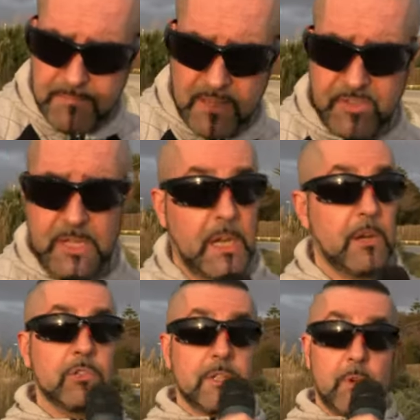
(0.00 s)
qua a mia figlia.
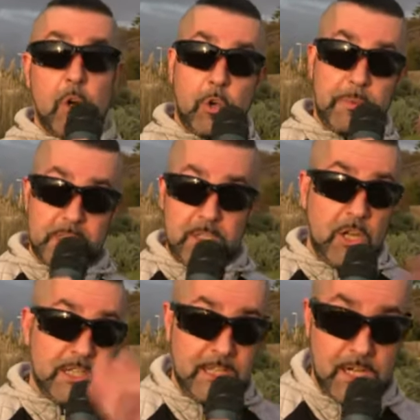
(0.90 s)
Non si preoccupi
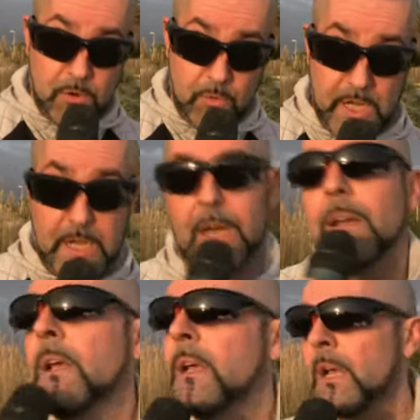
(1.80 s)
signora, sia tranquilla.
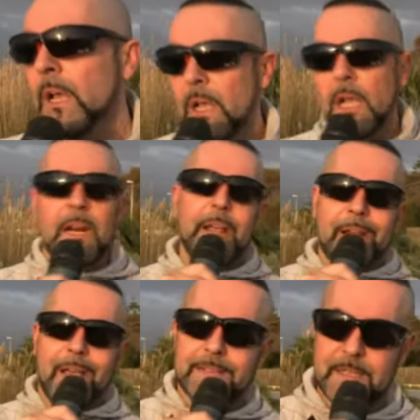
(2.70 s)
La
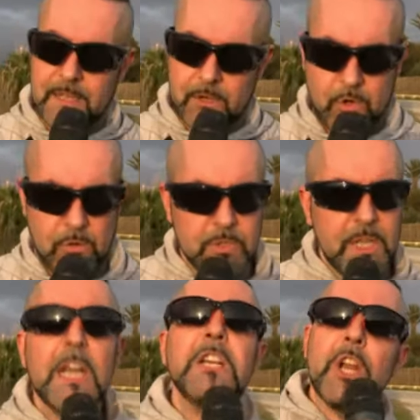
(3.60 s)
ragazza si
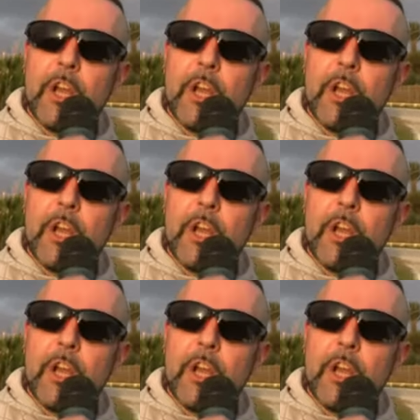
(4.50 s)
accomoda, il